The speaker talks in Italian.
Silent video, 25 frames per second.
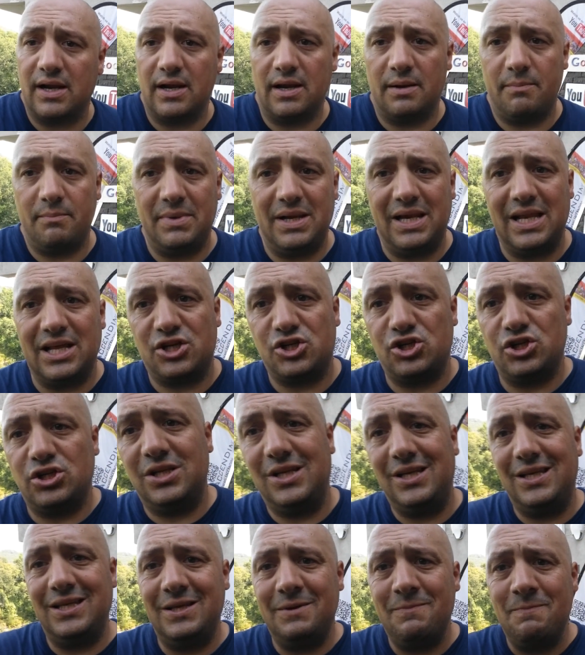Emilia eh,
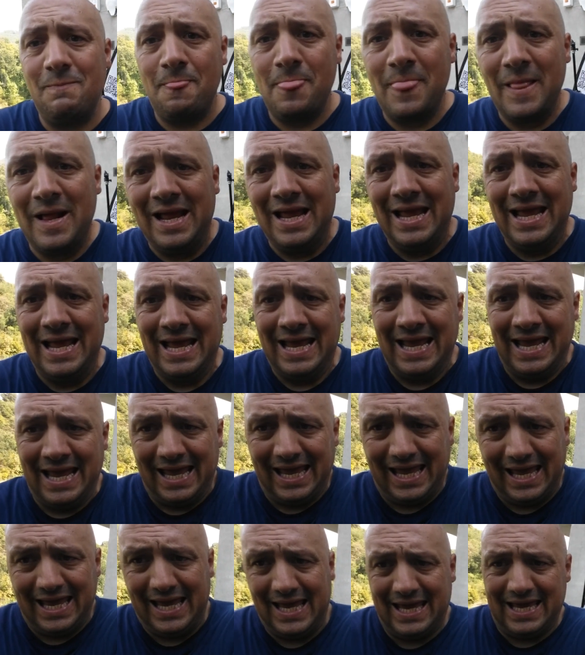Accendini
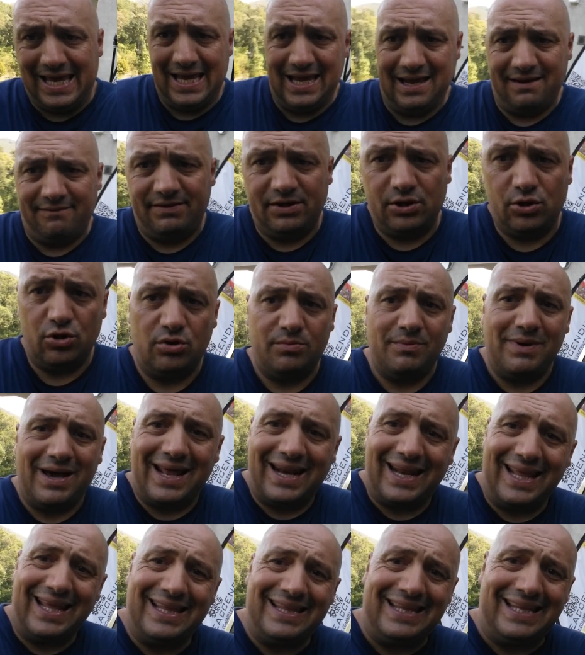e il video di
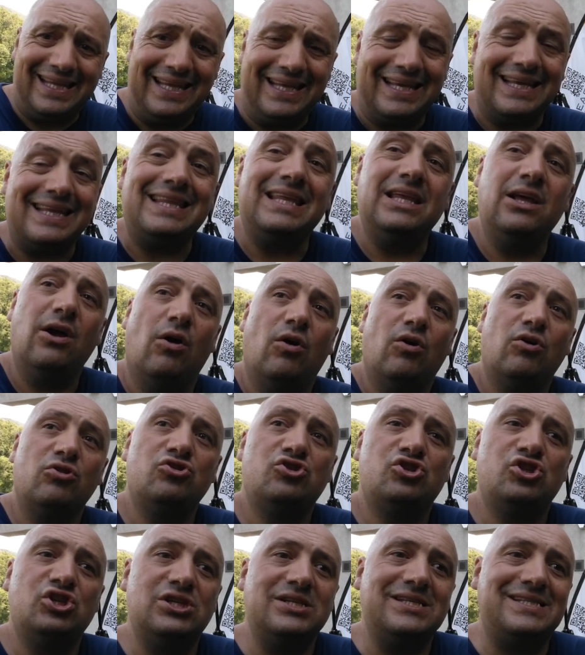marketing di
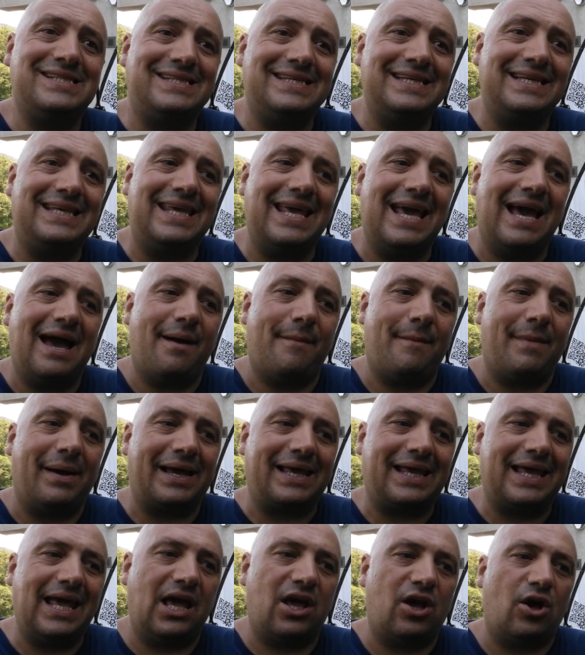oggi si
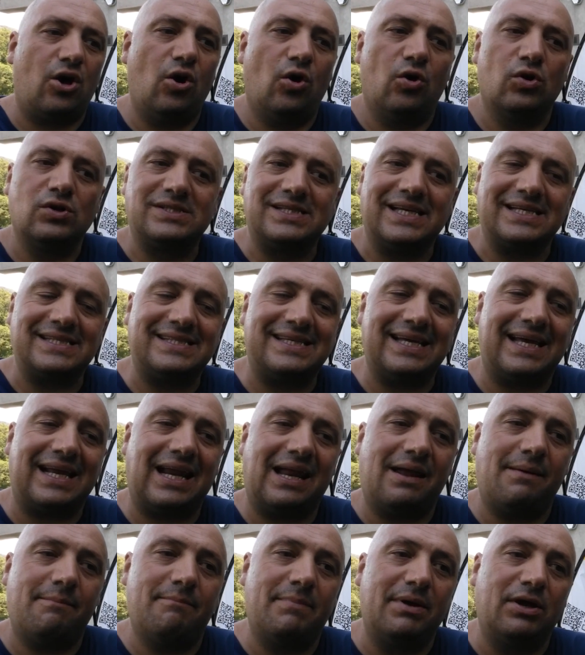chiama che cosa
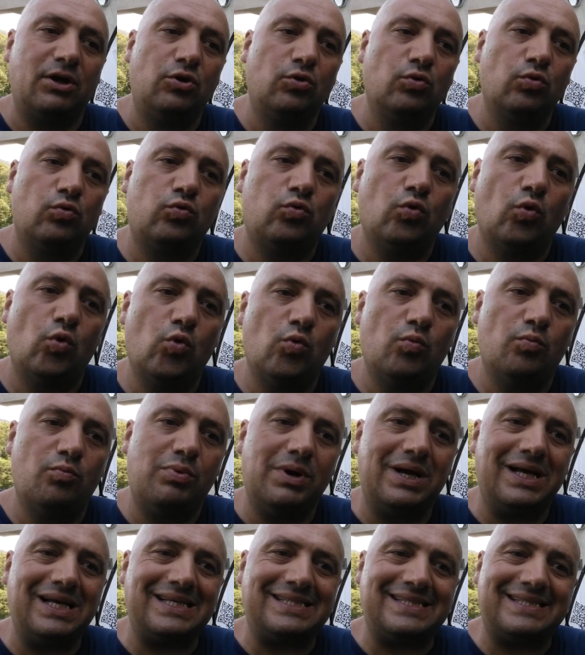sarebbe
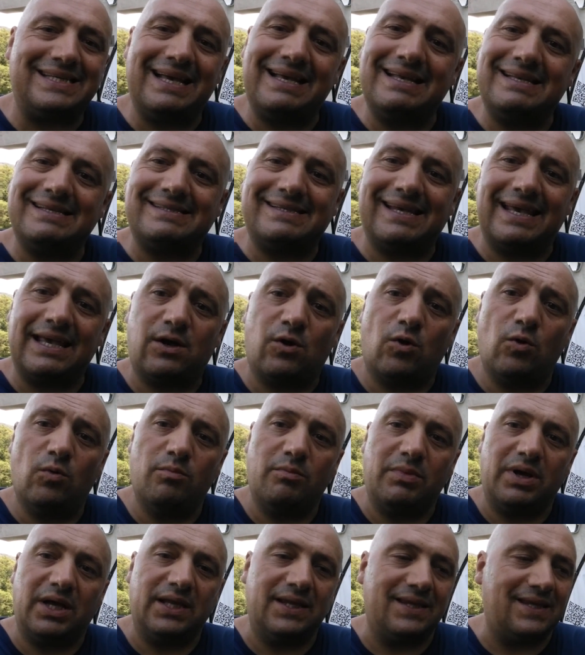YouTube senza i
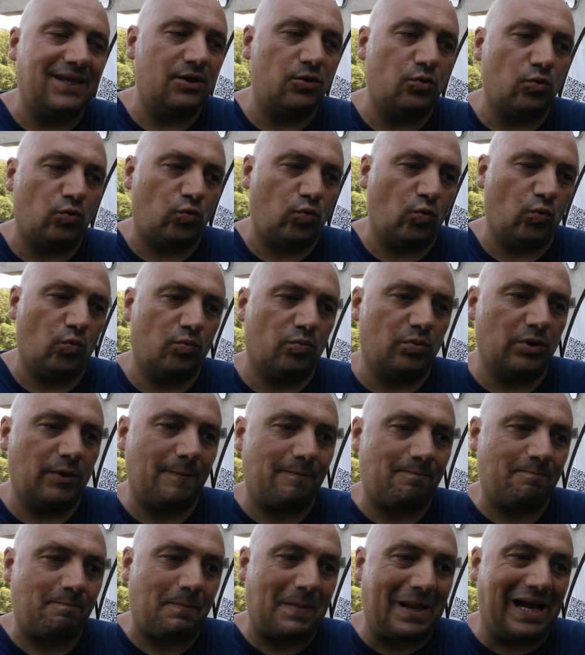commenti YouTube
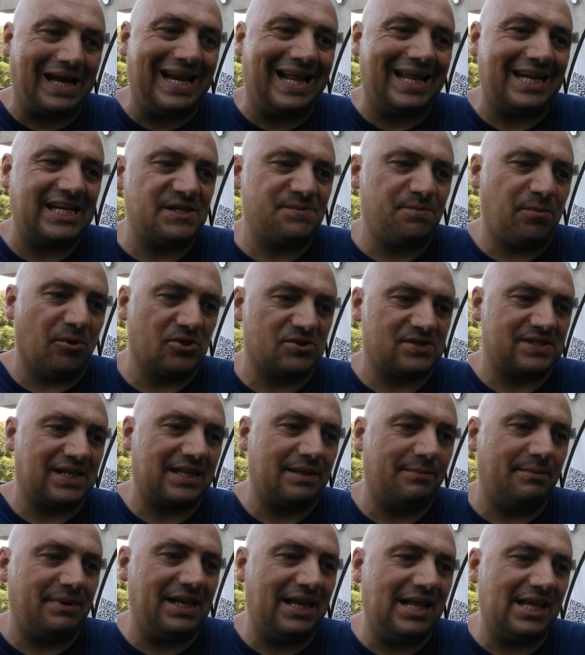e la risposta
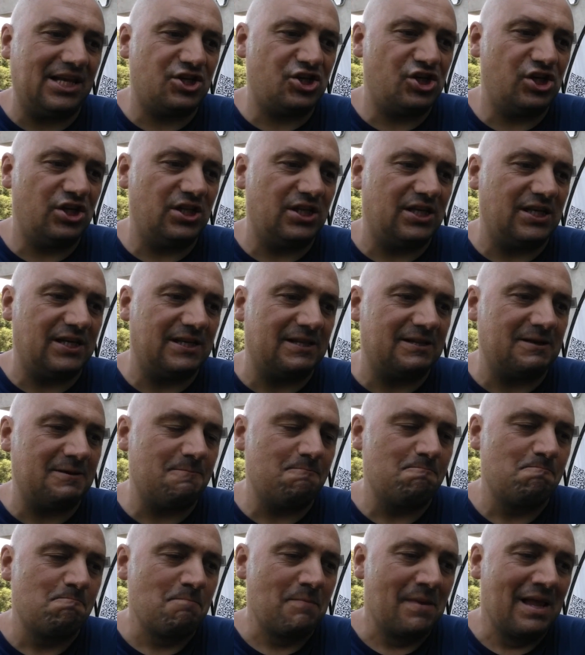di Emilia Accendini